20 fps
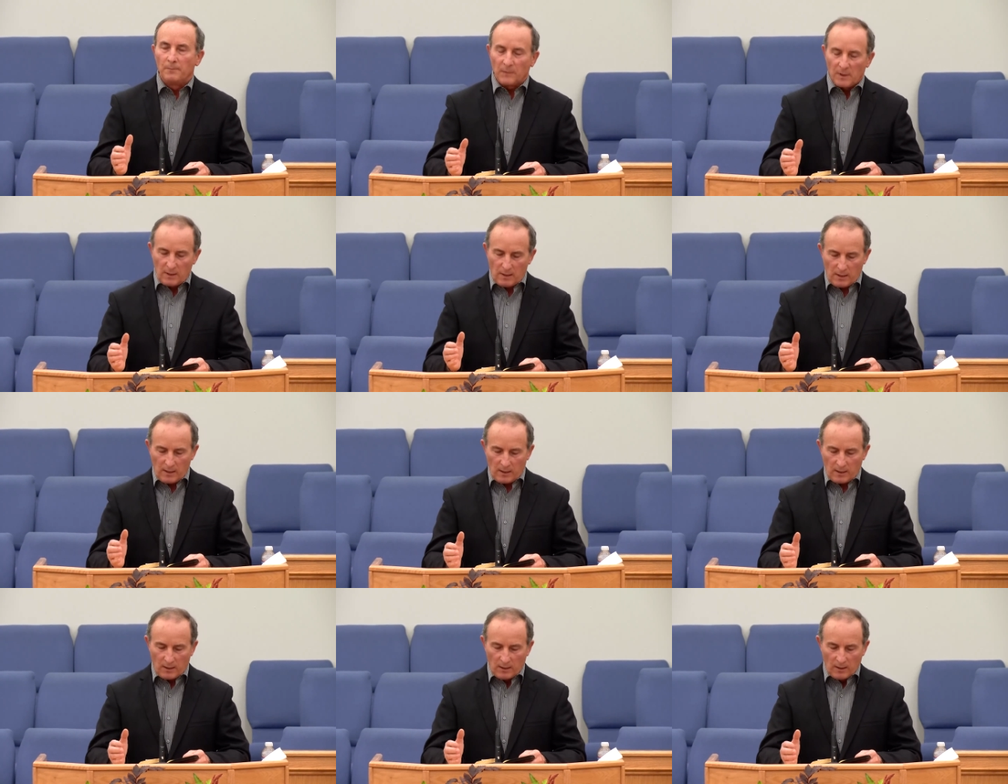
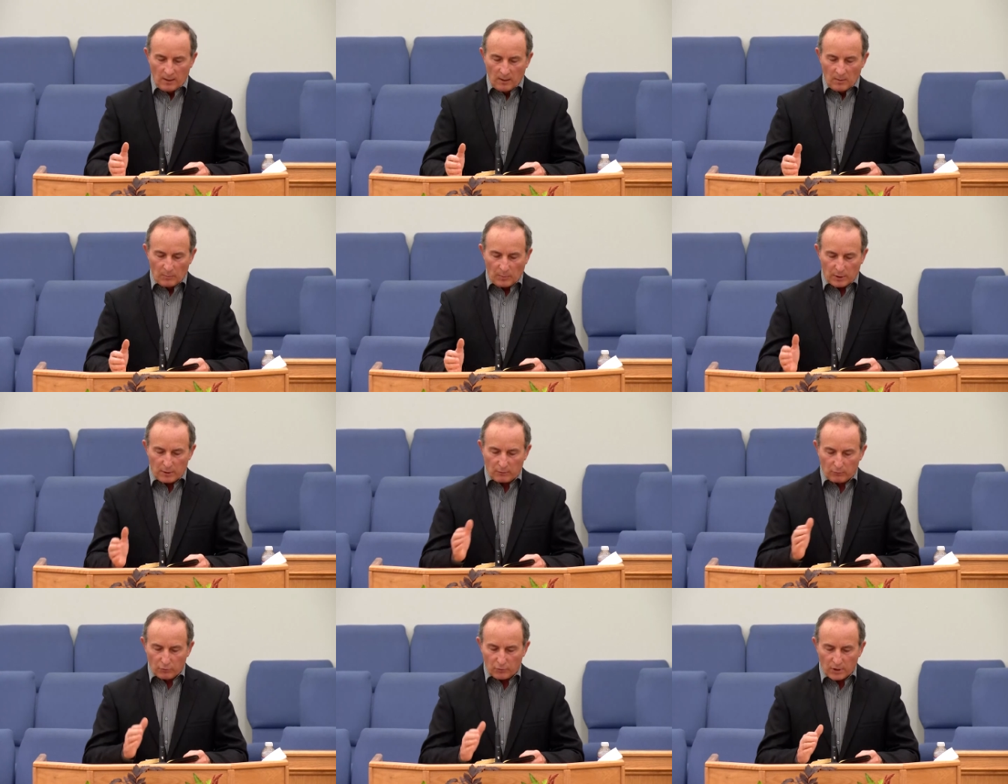Или
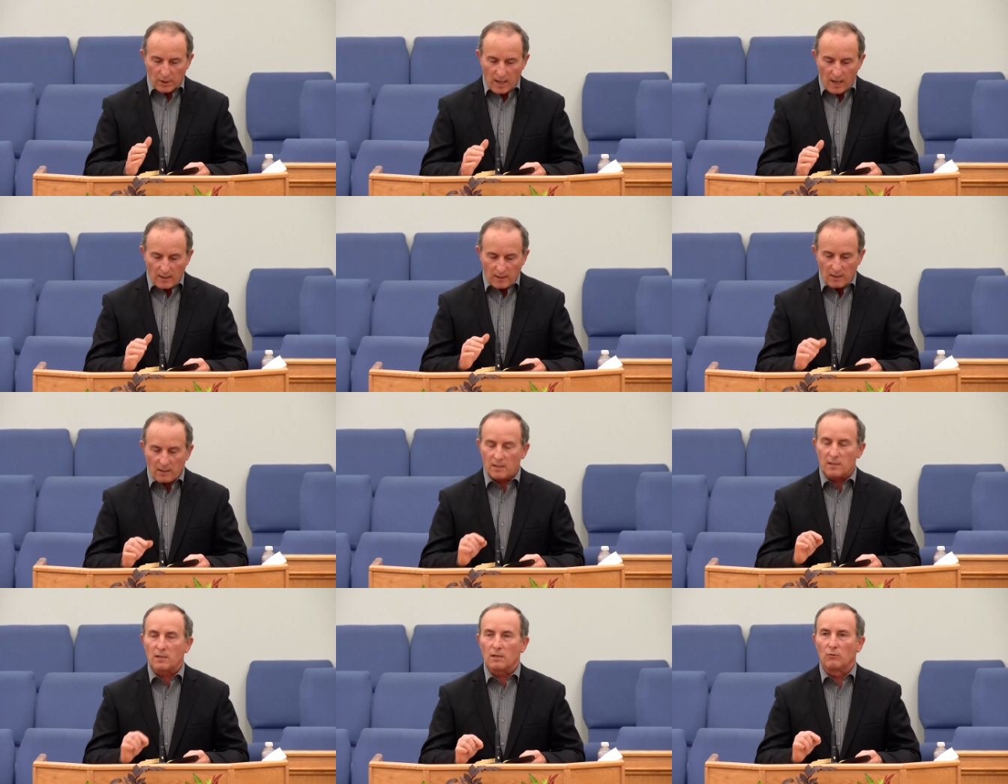
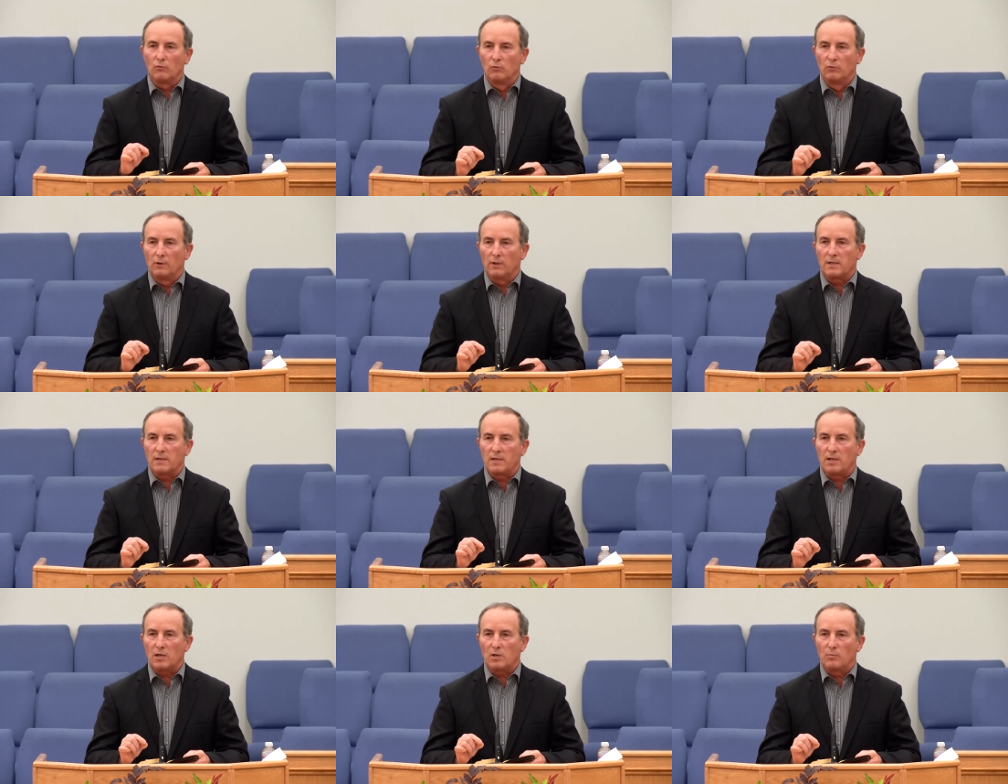послушание
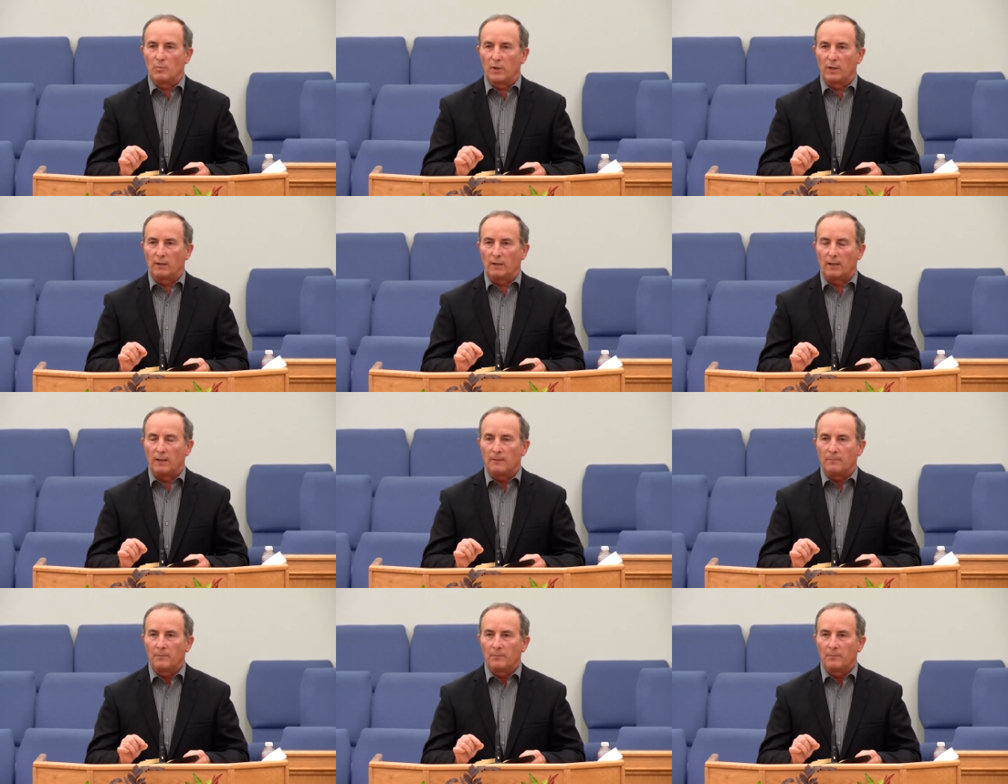Саула здесь было